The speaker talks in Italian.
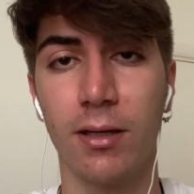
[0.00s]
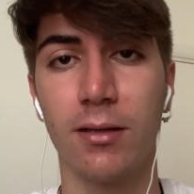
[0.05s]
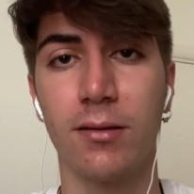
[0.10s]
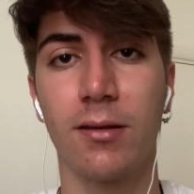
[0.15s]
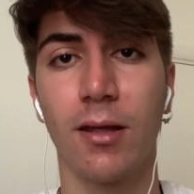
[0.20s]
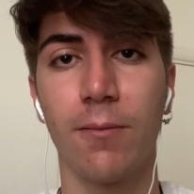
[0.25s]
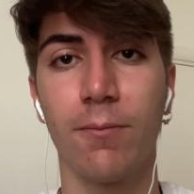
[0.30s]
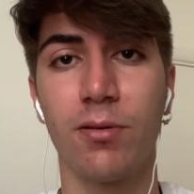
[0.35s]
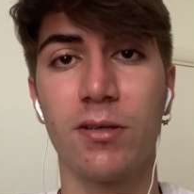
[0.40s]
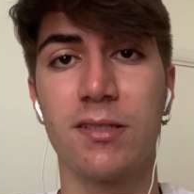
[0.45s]
in
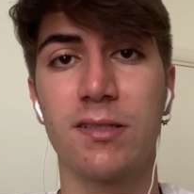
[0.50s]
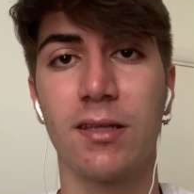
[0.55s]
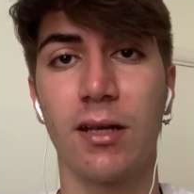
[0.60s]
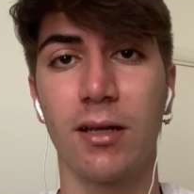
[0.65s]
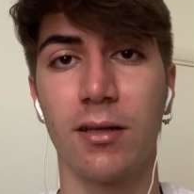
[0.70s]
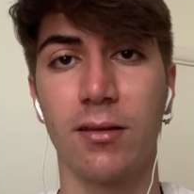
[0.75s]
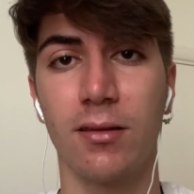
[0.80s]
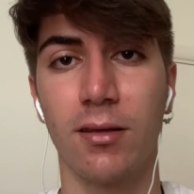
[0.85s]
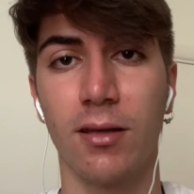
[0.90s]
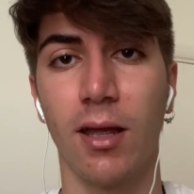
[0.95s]
tempi
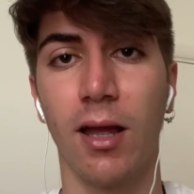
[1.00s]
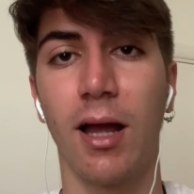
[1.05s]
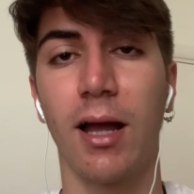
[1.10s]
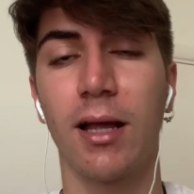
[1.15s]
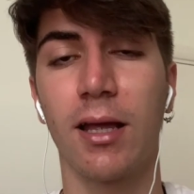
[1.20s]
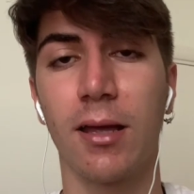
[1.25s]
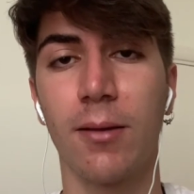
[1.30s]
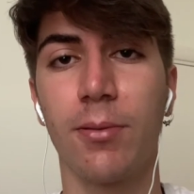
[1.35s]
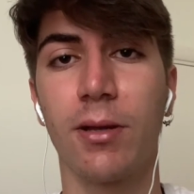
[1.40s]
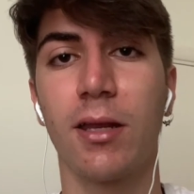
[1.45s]
stretti,
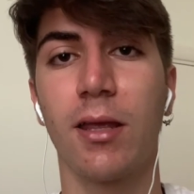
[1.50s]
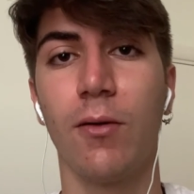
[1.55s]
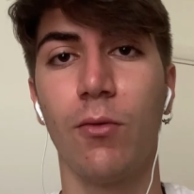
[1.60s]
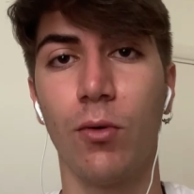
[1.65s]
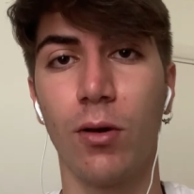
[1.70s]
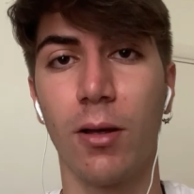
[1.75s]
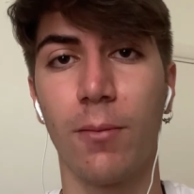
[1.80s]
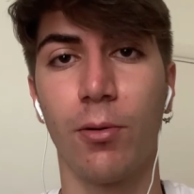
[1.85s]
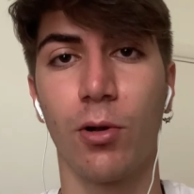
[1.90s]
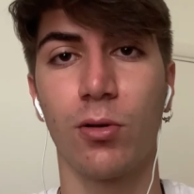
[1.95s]
anche perché
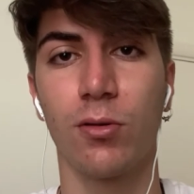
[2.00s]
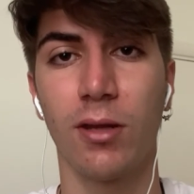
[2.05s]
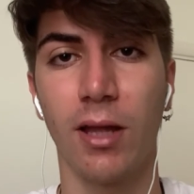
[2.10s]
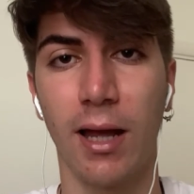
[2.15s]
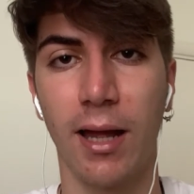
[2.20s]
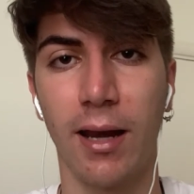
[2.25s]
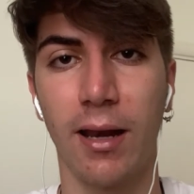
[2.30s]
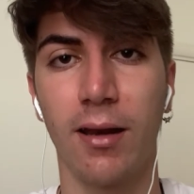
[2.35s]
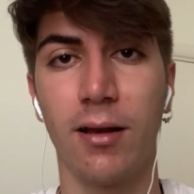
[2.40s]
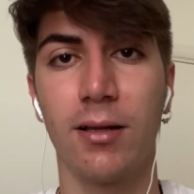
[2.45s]
vuole
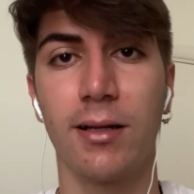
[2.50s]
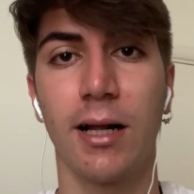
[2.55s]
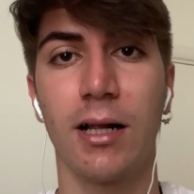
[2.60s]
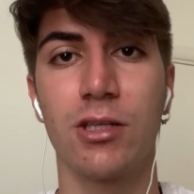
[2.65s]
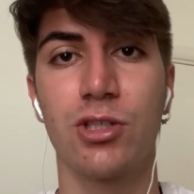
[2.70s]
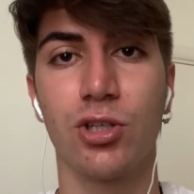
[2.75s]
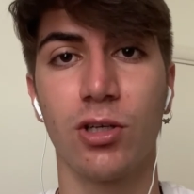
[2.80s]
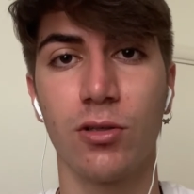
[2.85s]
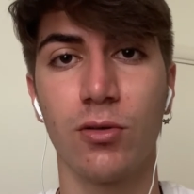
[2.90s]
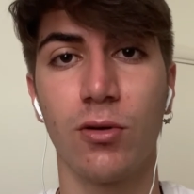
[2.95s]
portare il
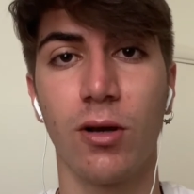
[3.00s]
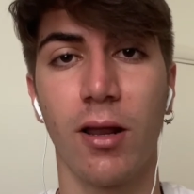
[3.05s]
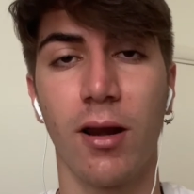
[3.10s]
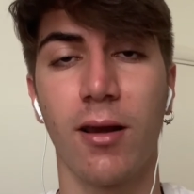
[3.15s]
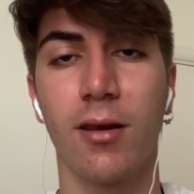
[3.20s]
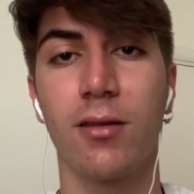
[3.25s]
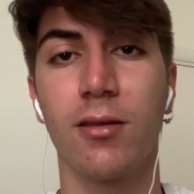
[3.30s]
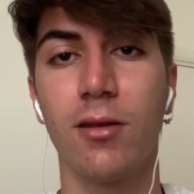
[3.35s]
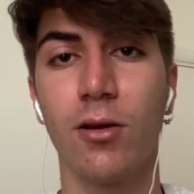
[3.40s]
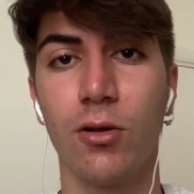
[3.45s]
calciatore al
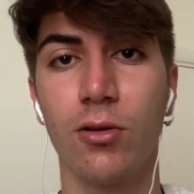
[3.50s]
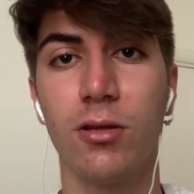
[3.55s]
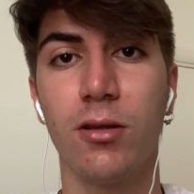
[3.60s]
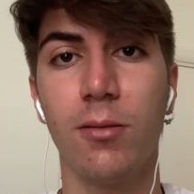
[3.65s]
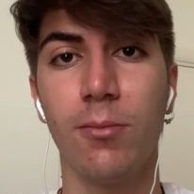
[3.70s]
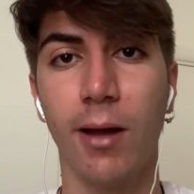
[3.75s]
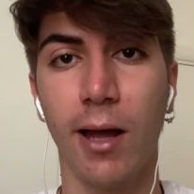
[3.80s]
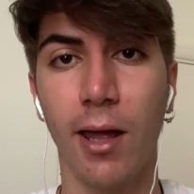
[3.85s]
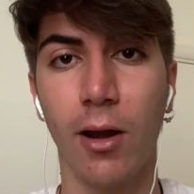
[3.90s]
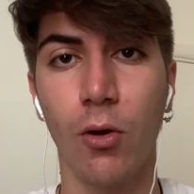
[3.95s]
ritiro di
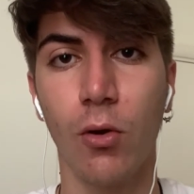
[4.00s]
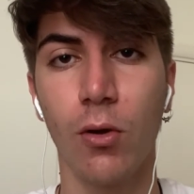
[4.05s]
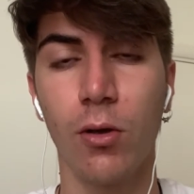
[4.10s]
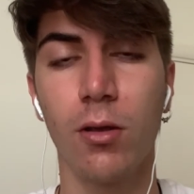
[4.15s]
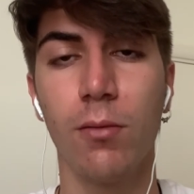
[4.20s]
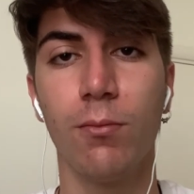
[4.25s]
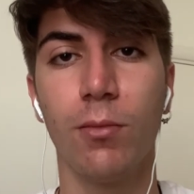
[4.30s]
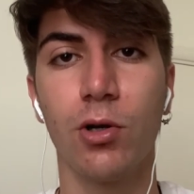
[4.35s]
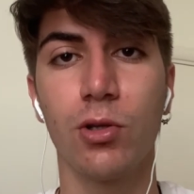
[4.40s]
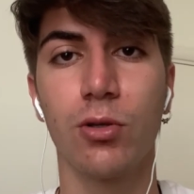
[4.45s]
Di Maro
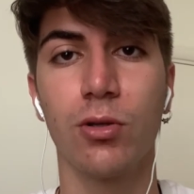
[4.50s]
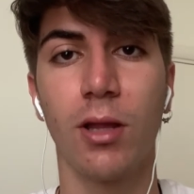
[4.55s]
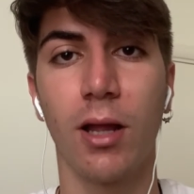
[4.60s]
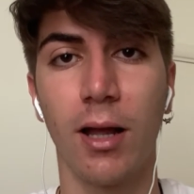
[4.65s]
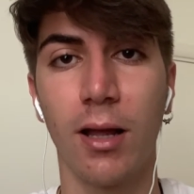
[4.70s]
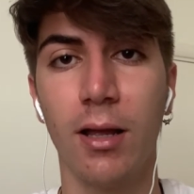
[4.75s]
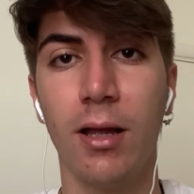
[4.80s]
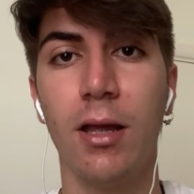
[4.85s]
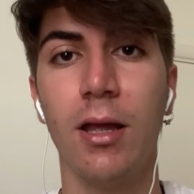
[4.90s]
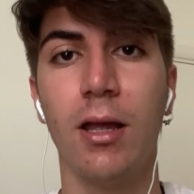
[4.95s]
in modo
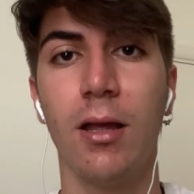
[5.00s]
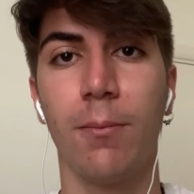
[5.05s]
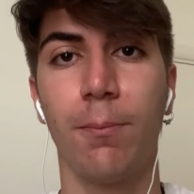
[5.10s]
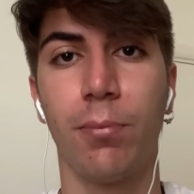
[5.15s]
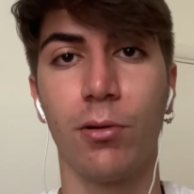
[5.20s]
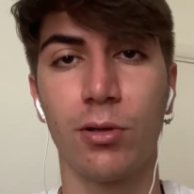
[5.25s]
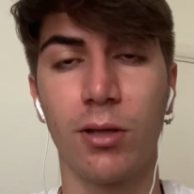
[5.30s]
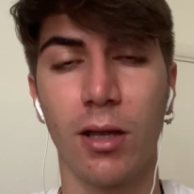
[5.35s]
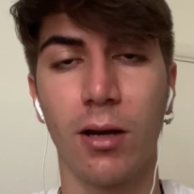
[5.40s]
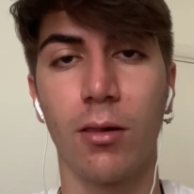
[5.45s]
da
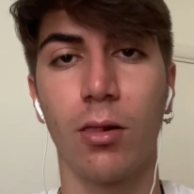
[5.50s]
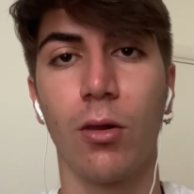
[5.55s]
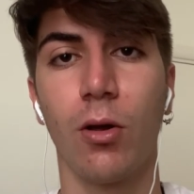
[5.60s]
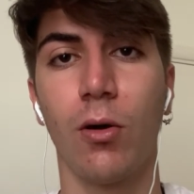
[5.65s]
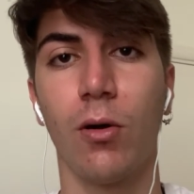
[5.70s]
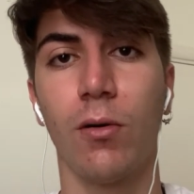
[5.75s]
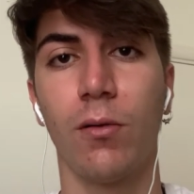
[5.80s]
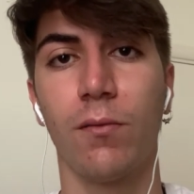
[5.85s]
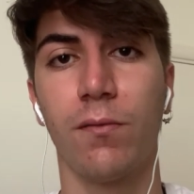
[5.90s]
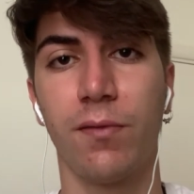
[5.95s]

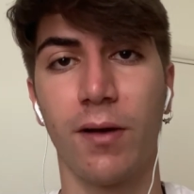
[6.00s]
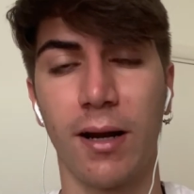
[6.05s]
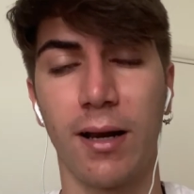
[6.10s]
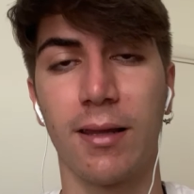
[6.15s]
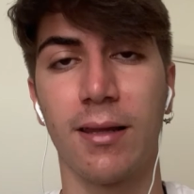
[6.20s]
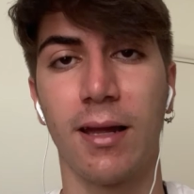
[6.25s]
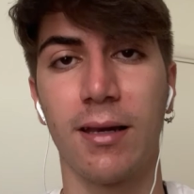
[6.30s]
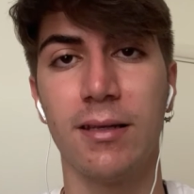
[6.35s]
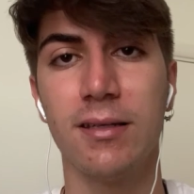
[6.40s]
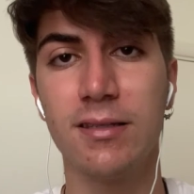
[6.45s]
poterlo far
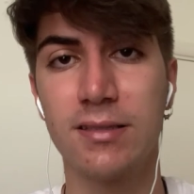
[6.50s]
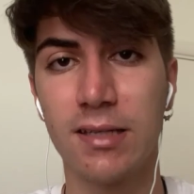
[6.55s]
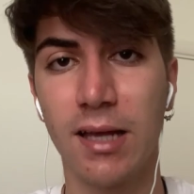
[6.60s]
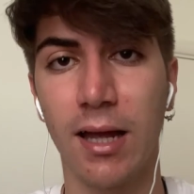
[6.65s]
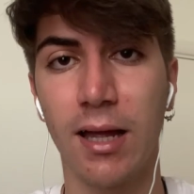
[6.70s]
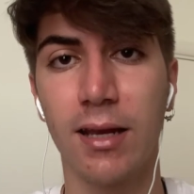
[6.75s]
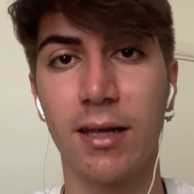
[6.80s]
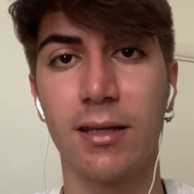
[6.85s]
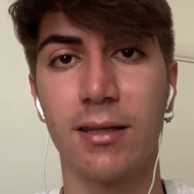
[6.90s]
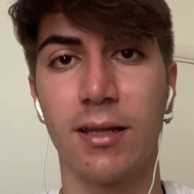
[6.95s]

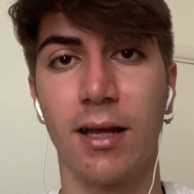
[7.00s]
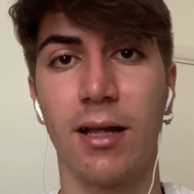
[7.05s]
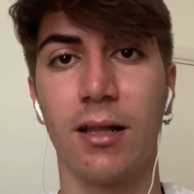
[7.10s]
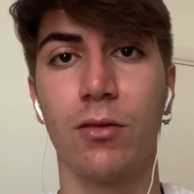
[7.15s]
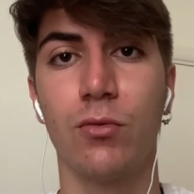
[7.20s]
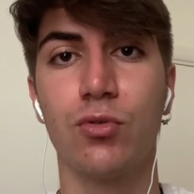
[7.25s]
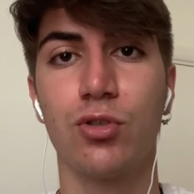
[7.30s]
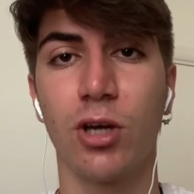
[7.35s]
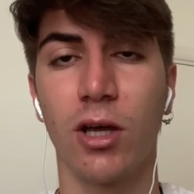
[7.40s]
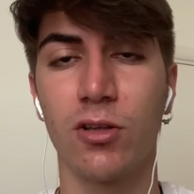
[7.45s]
analizzare da
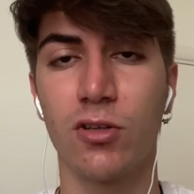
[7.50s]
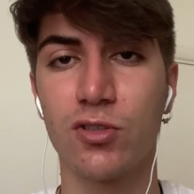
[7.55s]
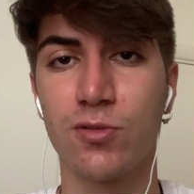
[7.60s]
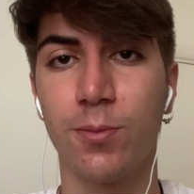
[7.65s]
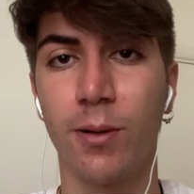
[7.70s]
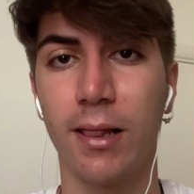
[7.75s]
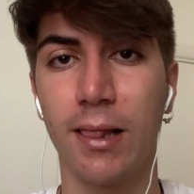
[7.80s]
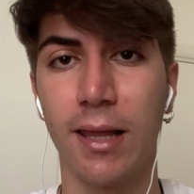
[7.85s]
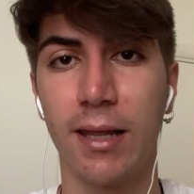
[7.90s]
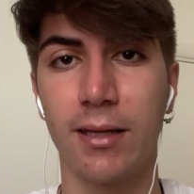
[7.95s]
Luciano
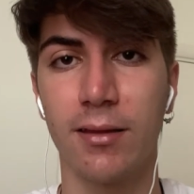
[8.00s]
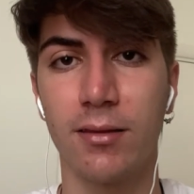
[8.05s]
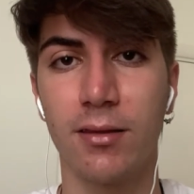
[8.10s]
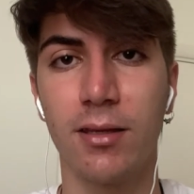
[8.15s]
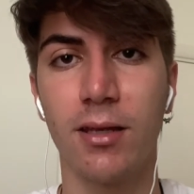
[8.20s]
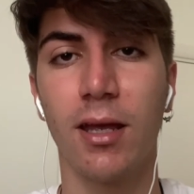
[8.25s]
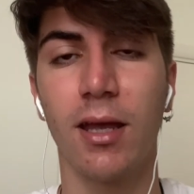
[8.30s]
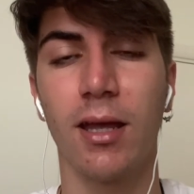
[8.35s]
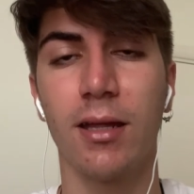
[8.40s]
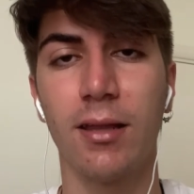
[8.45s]

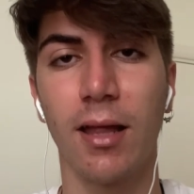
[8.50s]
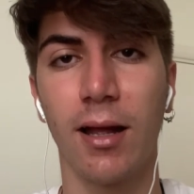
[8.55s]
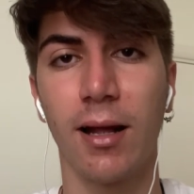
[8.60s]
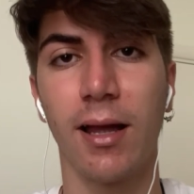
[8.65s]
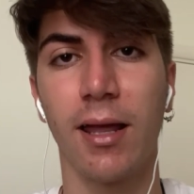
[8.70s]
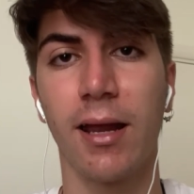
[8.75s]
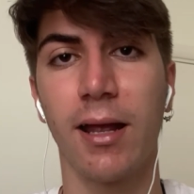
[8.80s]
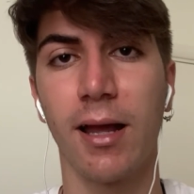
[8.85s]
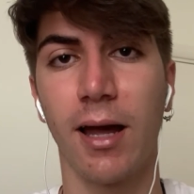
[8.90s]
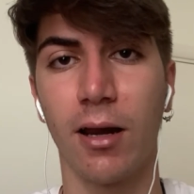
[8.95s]
Spalletti ed
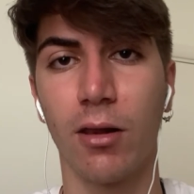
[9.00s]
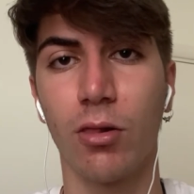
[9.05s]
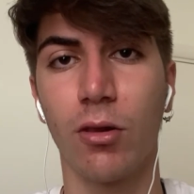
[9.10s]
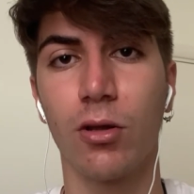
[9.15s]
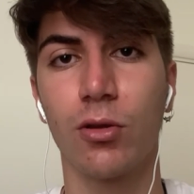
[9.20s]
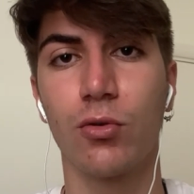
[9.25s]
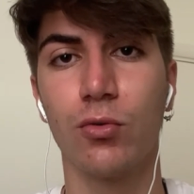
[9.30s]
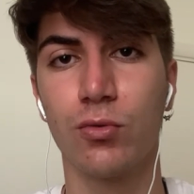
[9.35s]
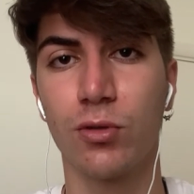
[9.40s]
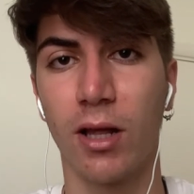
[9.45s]
aggregarlo
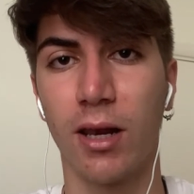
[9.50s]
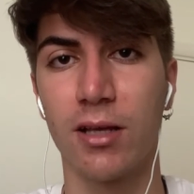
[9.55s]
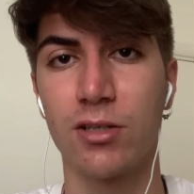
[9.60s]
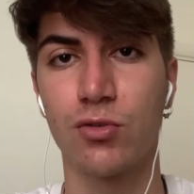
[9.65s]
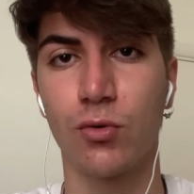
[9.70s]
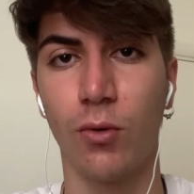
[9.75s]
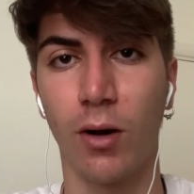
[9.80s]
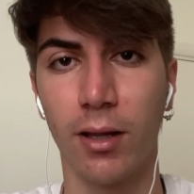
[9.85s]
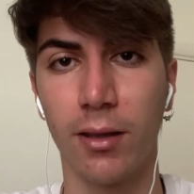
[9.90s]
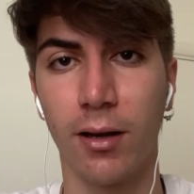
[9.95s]
a tutta la
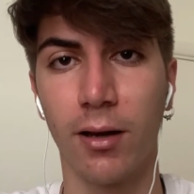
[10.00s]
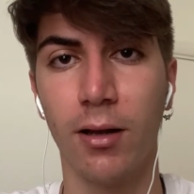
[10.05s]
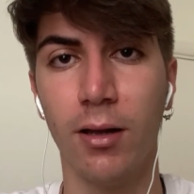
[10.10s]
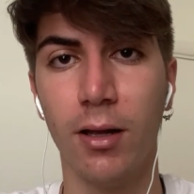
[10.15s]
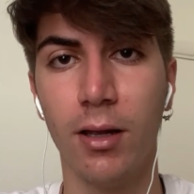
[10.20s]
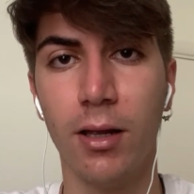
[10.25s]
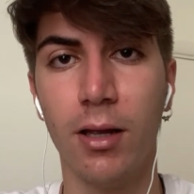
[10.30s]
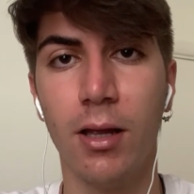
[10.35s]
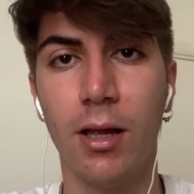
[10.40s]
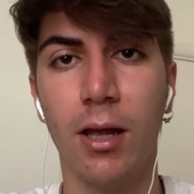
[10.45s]

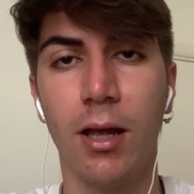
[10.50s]
squadra